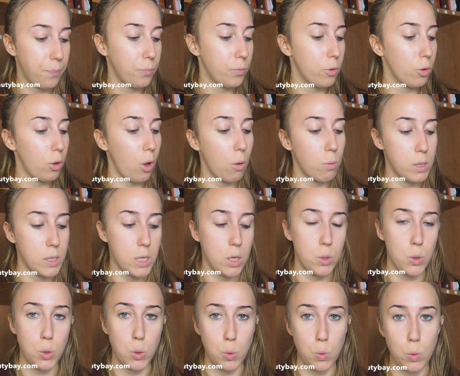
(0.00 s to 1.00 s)
non ho
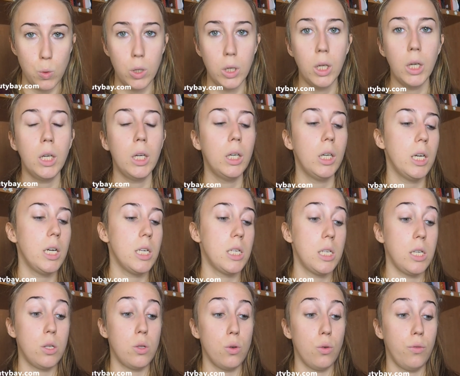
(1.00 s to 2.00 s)
acquistato sul
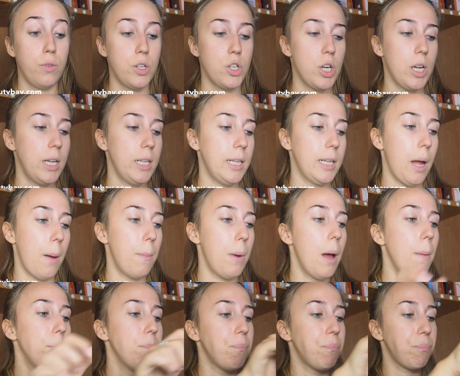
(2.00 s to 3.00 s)
sito ufficiale di
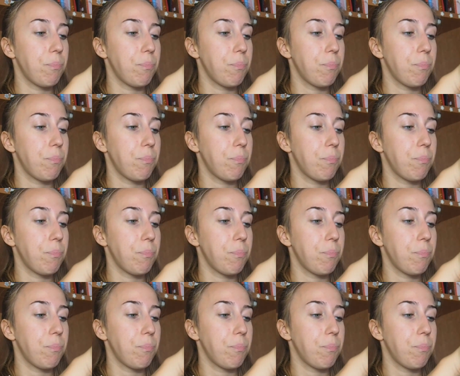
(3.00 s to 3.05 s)
Nabla.